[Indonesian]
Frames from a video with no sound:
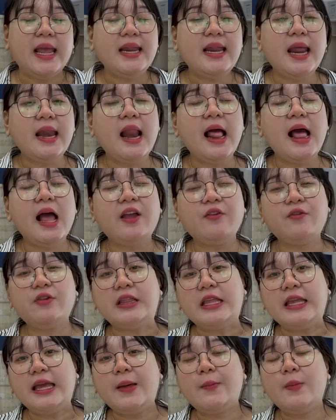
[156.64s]
ini adalah
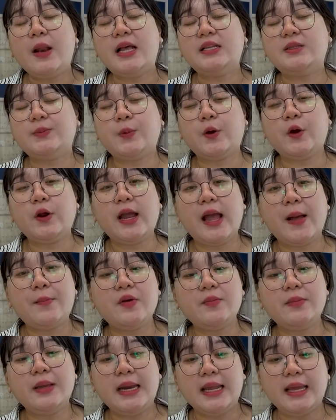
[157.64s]
iPhone 13 Pro
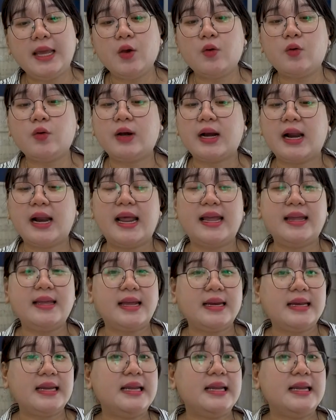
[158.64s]
yang memiliki ukuran layar